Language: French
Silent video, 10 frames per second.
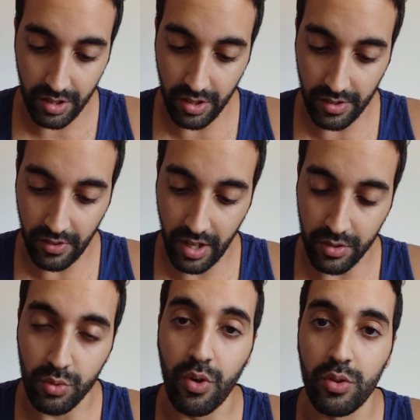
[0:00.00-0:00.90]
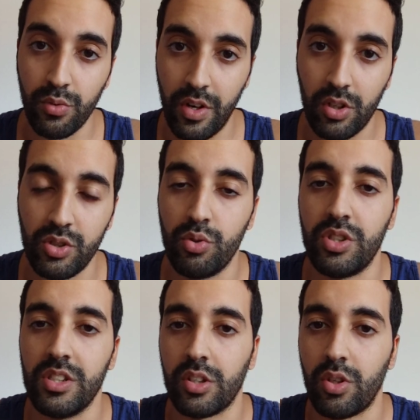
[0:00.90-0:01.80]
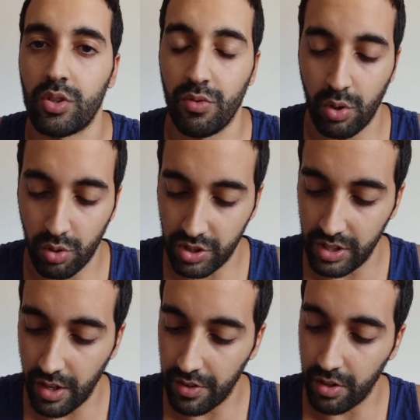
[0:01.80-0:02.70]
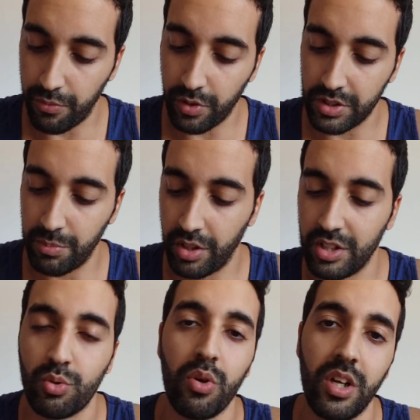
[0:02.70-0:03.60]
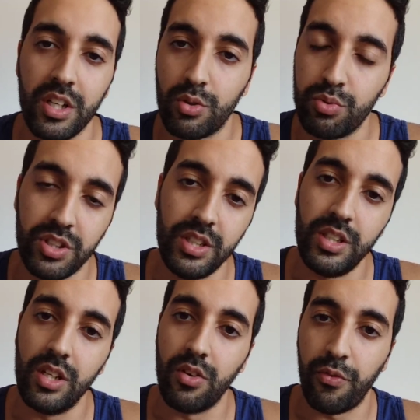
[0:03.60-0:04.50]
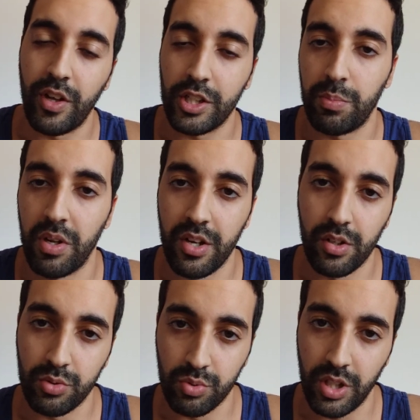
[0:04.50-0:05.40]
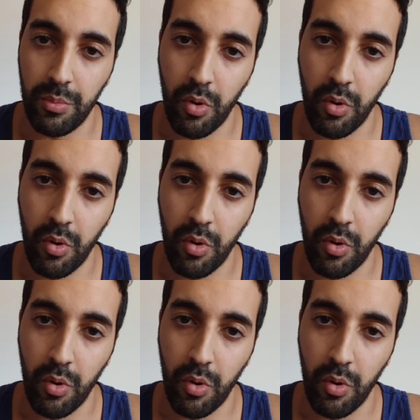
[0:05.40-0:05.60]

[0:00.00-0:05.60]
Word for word: Euh, voilà, un, nouvel ordi sur votre ordi, avec forcément en nettoyant les cookies, le flash player, tout ça.